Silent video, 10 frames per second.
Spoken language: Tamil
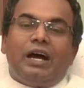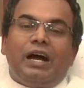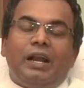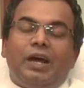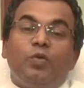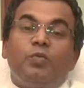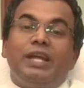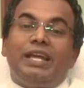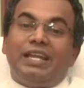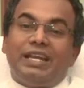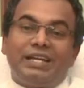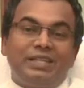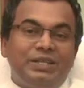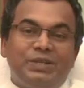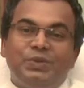ஆனால் உம்முடைய
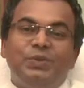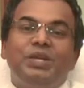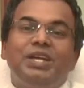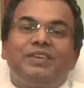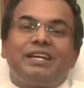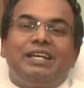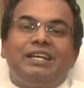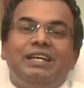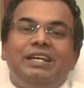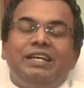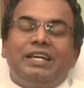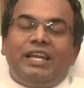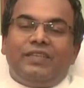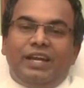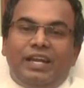இரக்கத்திற்கு உரியவர்கள்
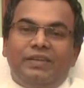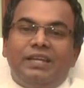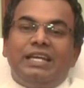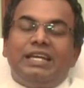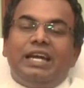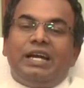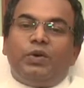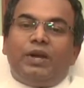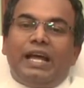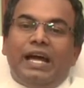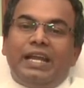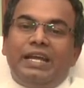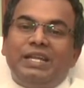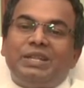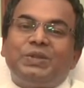எனவே எங்களுடைய
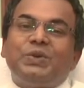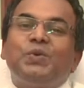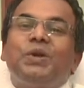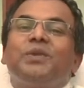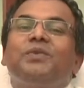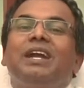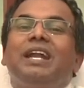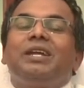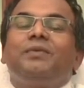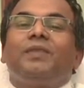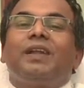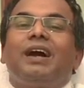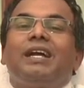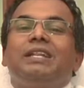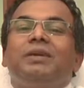அனைத்து உணர்வுகளையும்
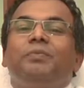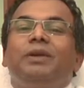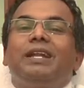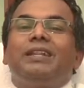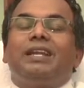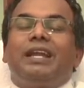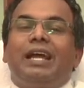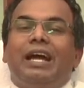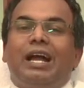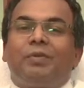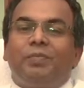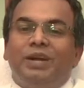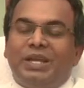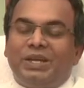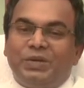நாங்கள் இந்த பீடத்திலே
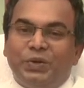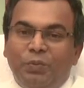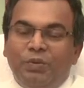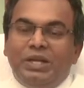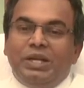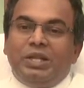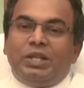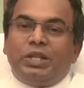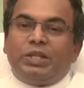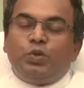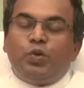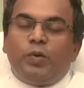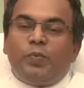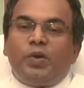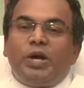அர்ப்பணிக்கின்றோம் இந்த
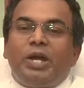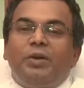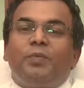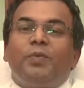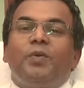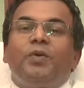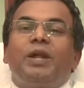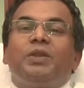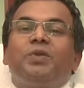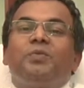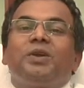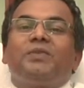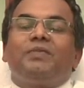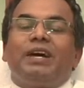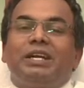தூப புகையை போல் அது
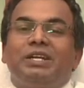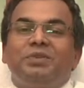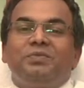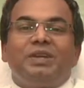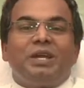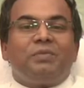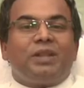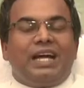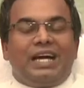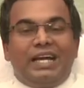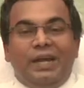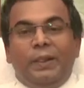உம்மிடம் வரட்டும் என்பதாக